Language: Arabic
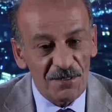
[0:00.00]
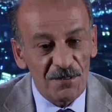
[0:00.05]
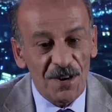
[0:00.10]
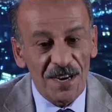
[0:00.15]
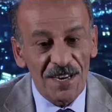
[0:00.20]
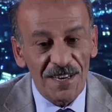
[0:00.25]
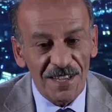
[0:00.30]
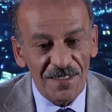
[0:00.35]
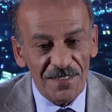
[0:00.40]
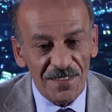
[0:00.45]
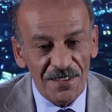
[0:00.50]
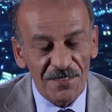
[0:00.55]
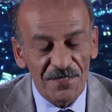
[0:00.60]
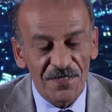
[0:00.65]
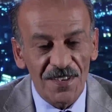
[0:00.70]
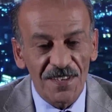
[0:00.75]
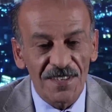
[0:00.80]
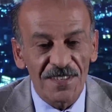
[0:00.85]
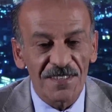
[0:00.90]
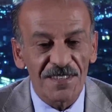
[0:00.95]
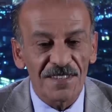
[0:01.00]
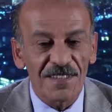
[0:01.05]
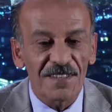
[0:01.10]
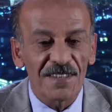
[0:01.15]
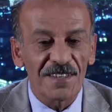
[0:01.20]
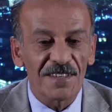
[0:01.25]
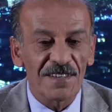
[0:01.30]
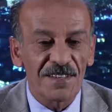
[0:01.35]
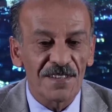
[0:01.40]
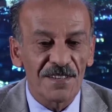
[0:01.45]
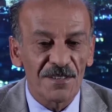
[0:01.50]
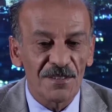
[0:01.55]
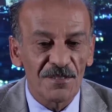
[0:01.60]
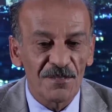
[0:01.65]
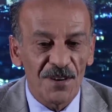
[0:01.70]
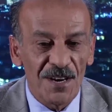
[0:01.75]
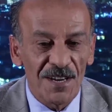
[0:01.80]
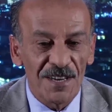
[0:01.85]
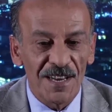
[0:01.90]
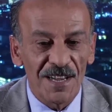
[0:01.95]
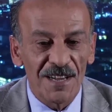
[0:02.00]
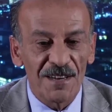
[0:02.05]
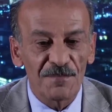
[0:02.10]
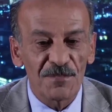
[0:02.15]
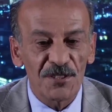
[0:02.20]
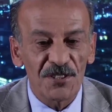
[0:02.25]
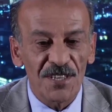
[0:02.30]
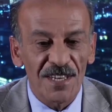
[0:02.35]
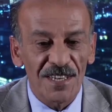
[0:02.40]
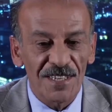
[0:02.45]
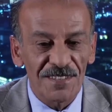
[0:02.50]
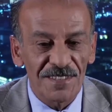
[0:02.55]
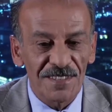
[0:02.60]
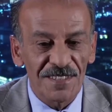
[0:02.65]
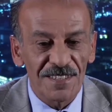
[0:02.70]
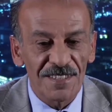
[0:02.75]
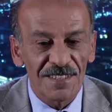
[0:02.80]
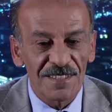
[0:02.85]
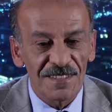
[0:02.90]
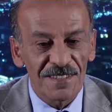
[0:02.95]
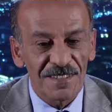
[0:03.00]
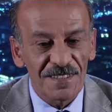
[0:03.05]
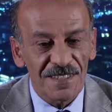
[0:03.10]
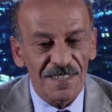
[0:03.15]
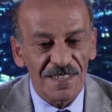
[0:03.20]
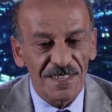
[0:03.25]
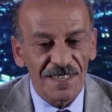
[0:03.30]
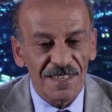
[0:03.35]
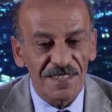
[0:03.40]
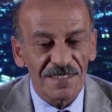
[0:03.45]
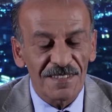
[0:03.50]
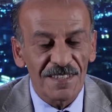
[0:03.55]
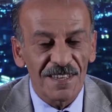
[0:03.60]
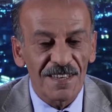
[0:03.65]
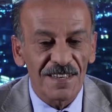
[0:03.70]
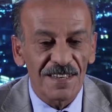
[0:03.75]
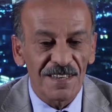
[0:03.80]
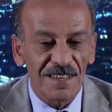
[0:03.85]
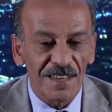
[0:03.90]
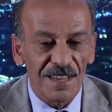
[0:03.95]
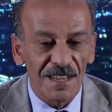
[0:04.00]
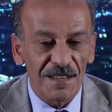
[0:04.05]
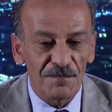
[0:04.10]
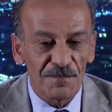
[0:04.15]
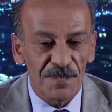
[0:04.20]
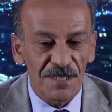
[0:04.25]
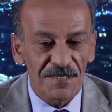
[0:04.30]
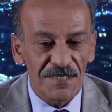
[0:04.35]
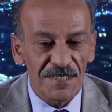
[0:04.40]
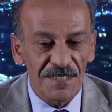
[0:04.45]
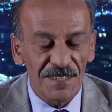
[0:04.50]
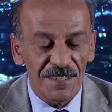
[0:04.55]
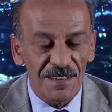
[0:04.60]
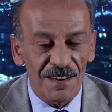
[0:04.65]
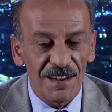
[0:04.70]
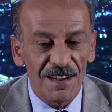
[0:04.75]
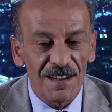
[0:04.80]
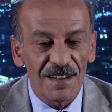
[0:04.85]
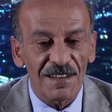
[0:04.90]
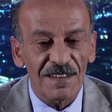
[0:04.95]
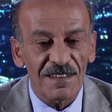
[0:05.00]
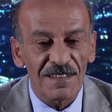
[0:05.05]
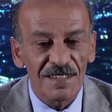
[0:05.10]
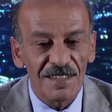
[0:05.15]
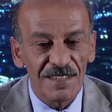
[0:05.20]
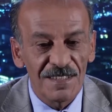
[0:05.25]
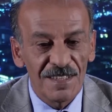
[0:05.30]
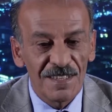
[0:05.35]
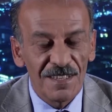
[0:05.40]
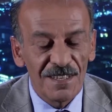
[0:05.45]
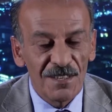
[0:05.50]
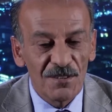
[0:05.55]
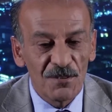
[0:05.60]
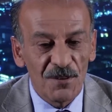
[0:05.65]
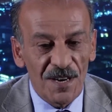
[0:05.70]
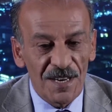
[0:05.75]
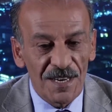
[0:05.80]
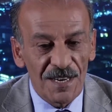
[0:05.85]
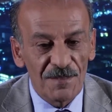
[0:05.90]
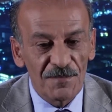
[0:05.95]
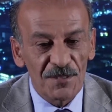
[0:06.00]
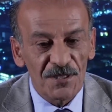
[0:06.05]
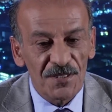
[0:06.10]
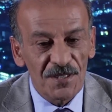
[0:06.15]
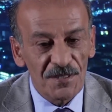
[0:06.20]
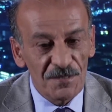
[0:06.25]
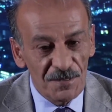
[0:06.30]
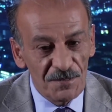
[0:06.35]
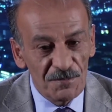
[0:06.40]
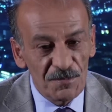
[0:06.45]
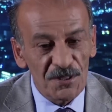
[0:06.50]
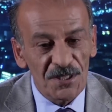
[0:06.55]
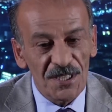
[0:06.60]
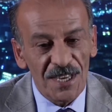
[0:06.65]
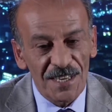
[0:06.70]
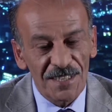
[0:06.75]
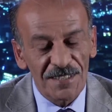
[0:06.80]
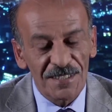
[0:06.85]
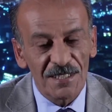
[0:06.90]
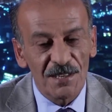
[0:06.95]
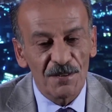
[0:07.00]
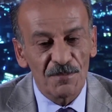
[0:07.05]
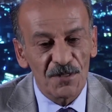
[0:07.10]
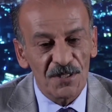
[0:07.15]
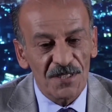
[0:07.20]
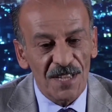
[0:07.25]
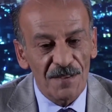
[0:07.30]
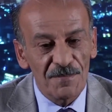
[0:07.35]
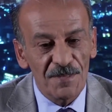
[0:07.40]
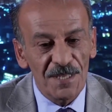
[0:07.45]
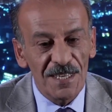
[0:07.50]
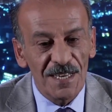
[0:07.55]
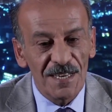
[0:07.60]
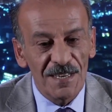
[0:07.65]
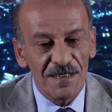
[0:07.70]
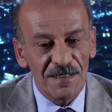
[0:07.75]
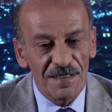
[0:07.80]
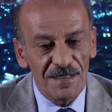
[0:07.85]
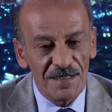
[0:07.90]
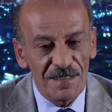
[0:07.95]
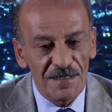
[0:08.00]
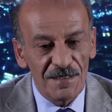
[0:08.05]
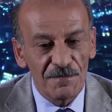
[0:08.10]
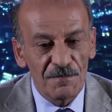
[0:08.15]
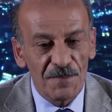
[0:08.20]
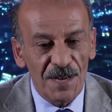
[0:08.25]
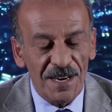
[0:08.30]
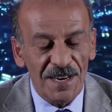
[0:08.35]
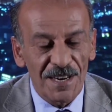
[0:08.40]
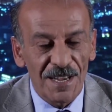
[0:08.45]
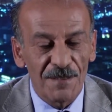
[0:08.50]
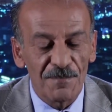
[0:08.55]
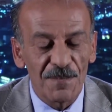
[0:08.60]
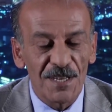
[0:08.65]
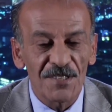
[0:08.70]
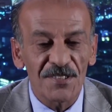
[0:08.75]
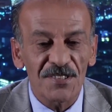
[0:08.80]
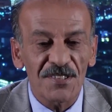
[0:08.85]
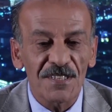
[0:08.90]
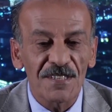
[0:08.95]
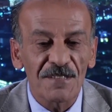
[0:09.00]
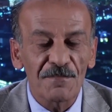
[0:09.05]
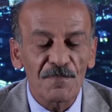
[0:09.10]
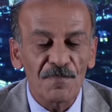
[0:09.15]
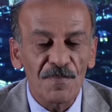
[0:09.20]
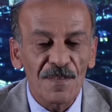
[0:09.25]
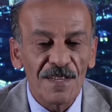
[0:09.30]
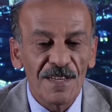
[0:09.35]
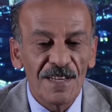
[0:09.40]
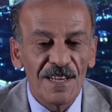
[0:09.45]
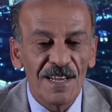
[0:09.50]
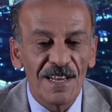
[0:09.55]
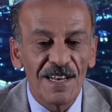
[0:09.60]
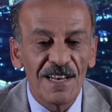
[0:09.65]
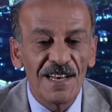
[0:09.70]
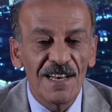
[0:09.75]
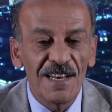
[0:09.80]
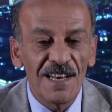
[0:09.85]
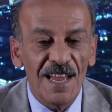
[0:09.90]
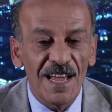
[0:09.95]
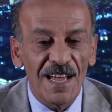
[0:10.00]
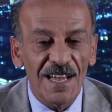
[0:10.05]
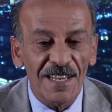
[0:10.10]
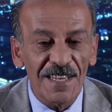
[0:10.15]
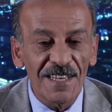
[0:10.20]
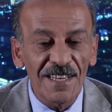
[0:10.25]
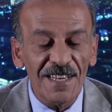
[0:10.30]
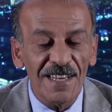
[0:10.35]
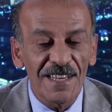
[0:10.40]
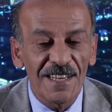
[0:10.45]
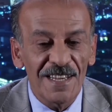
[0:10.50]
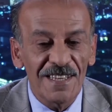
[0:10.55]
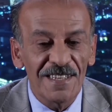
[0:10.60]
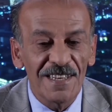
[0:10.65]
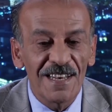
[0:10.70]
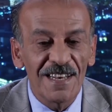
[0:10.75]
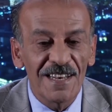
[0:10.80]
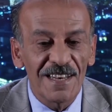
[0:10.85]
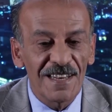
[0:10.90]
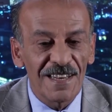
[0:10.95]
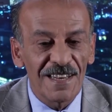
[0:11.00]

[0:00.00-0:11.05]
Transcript: وعلى ضيفيك آه، وعلى مشاهدي قناة الام بي سي عراق وعلى مشاهدي ومتابعي البرنامج حياكم. الحقيقه يعني